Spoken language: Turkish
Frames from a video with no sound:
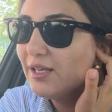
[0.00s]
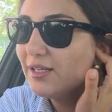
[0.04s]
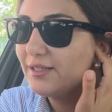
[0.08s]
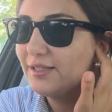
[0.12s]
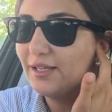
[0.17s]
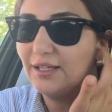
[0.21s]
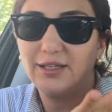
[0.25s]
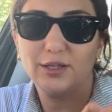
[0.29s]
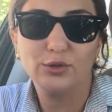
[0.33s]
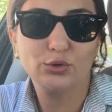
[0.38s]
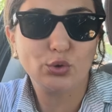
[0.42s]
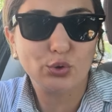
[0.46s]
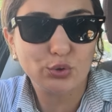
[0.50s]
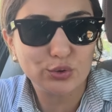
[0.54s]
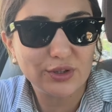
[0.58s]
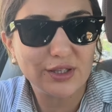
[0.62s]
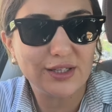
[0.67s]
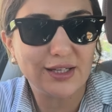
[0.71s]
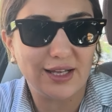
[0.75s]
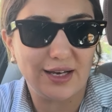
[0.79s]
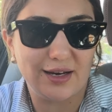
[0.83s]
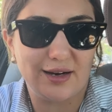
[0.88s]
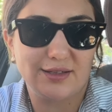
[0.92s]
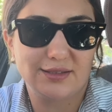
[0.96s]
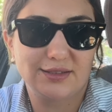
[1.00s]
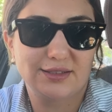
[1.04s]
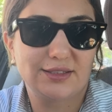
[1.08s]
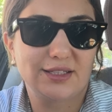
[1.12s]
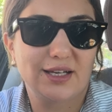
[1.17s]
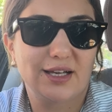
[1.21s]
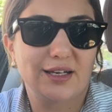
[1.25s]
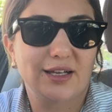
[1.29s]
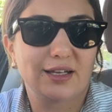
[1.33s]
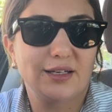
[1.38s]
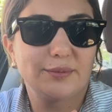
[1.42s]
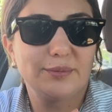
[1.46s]
Zaten doğru da değil artık
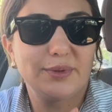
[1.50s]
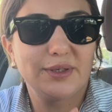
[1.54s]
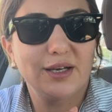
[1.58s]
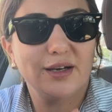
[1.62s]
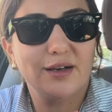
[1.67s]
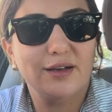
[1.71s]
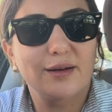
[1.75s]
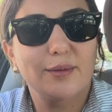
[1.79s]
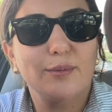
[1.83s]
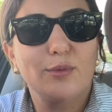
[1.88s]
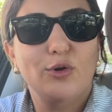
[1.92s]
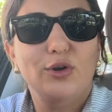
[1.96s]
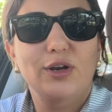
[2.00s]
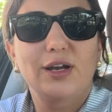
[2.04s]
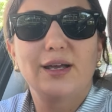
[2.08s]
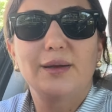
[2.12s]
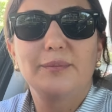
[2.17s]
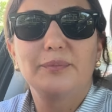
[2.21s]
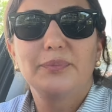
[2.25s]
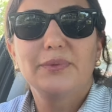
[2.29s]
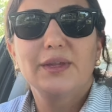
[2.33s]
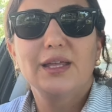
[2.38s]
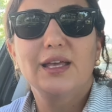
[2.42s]
yani. yani bir ara böyle e,